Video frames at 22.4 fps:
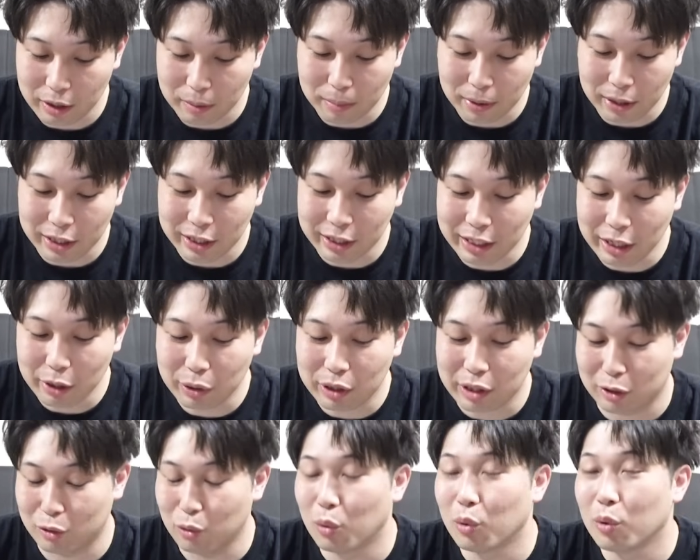まあ、いける
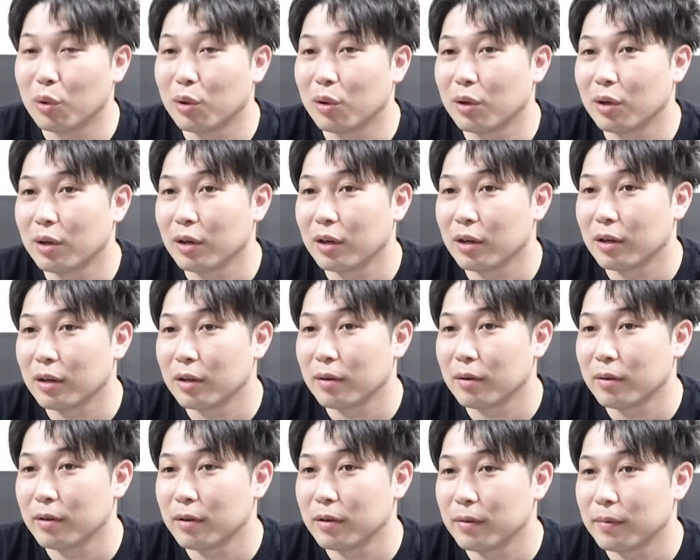けど。うんうん
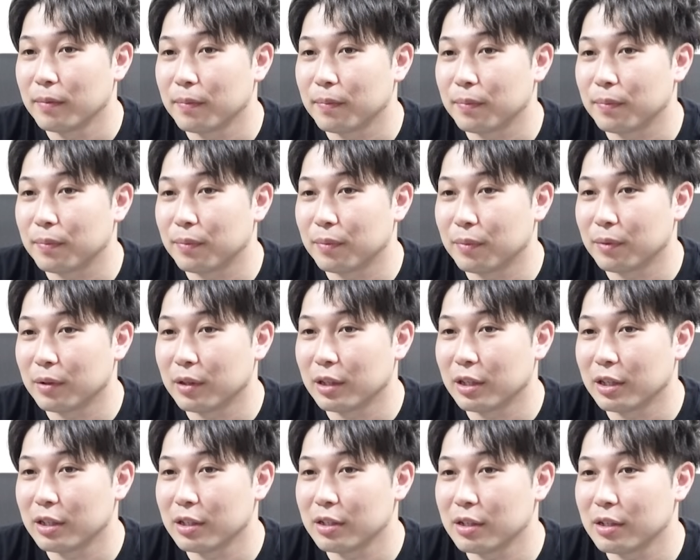うん。
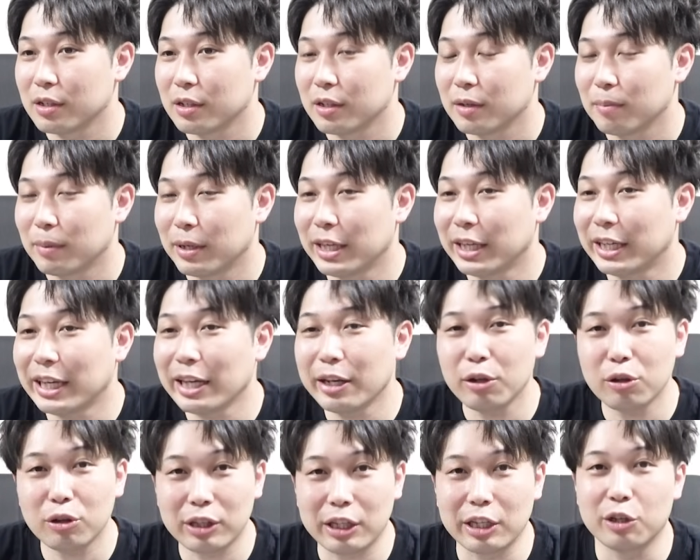いけ
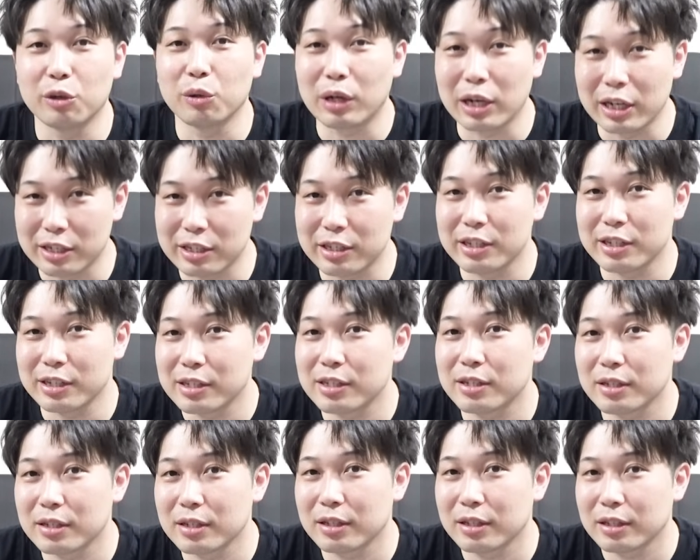るっていう感じで
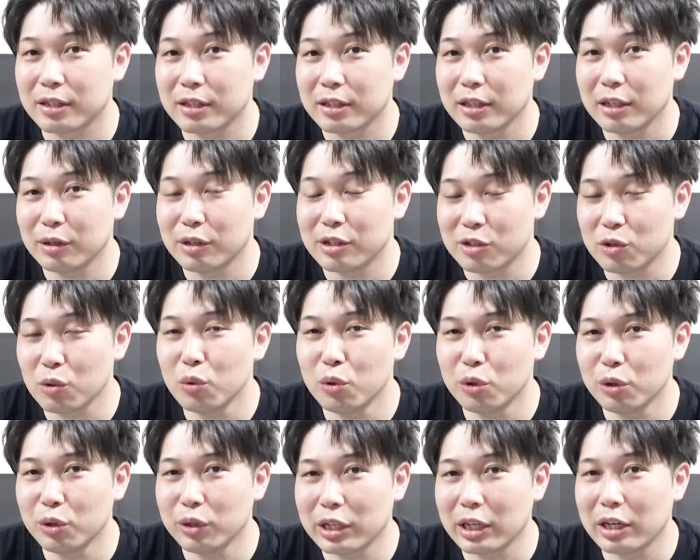す。なので、
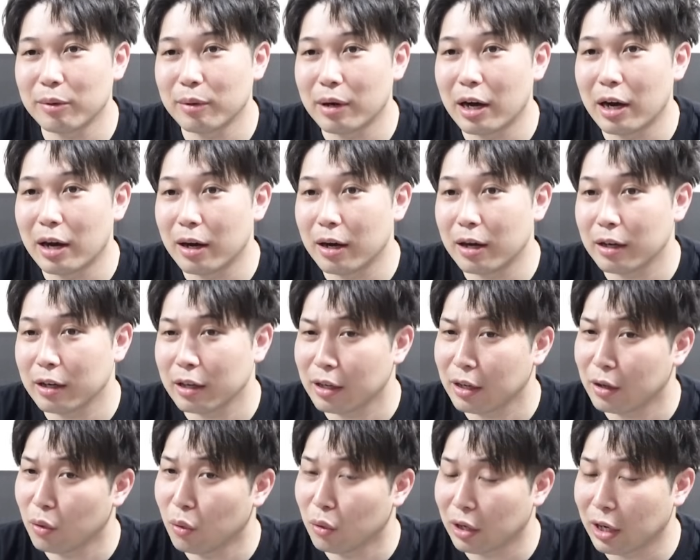そういうキャラは、
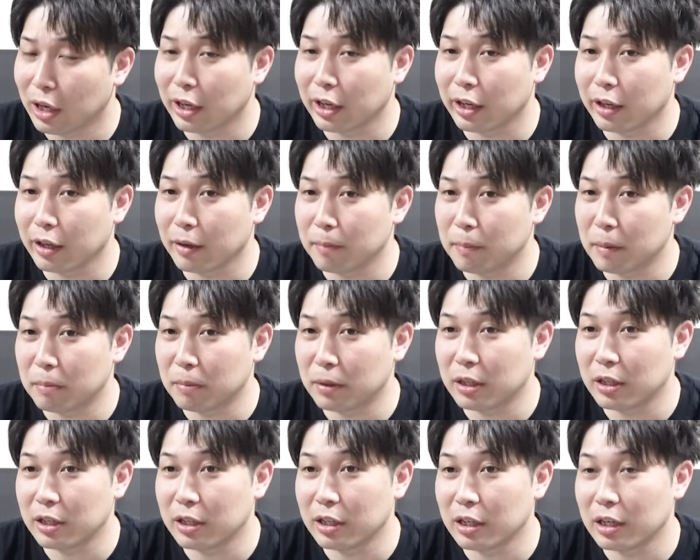今回、
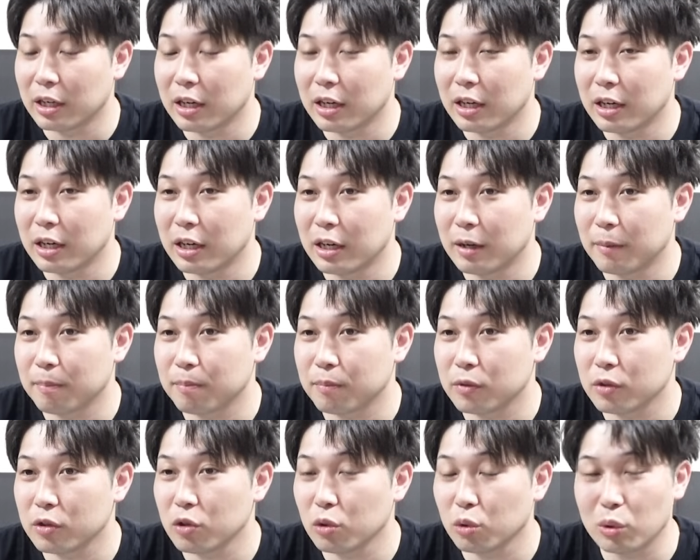ピックから
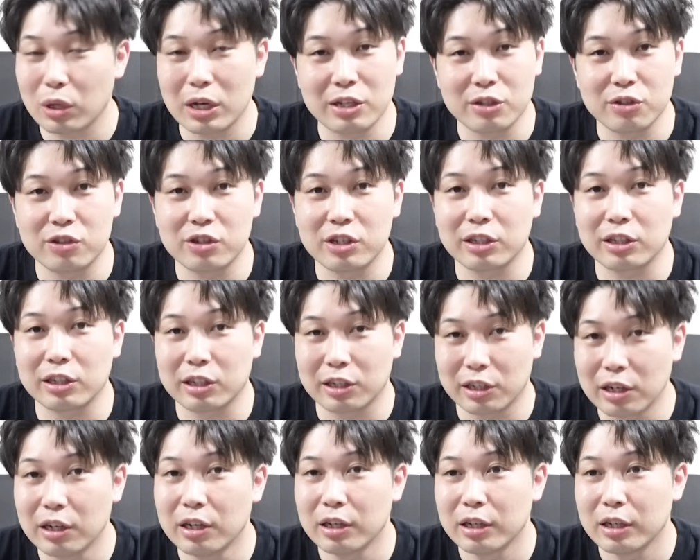ちょっと外しちゃった
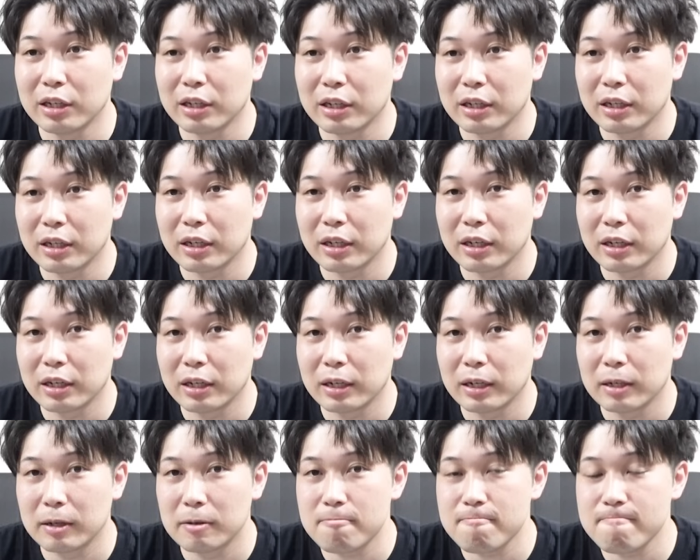かな。ああ、なる
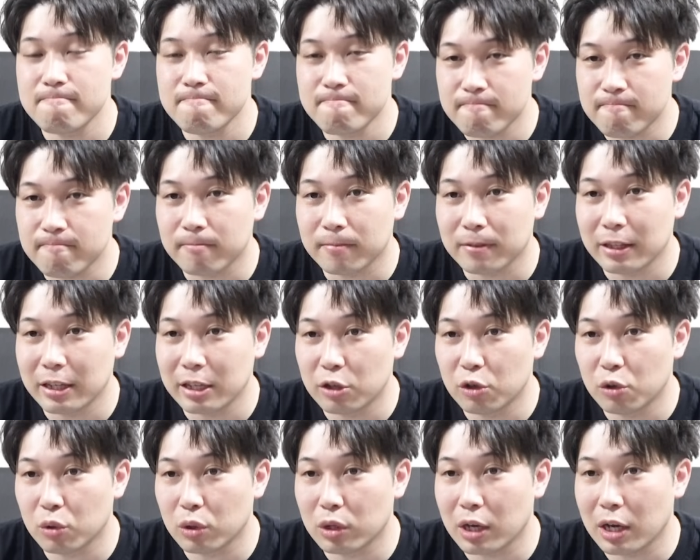ほどね。うん。って
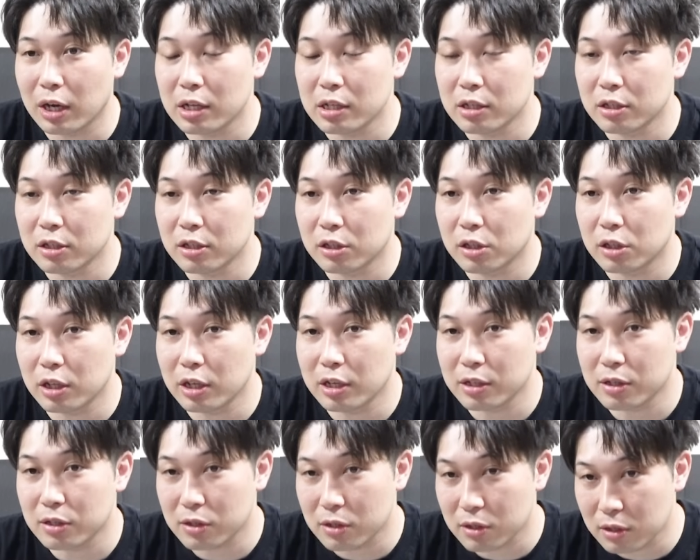いう感じ
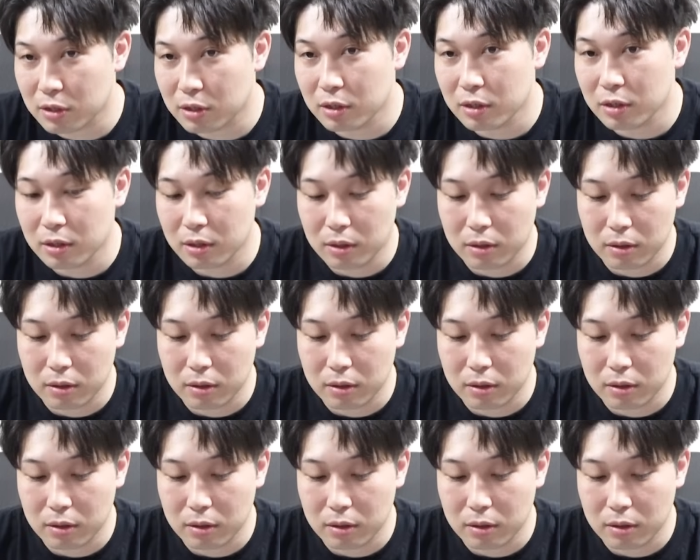です。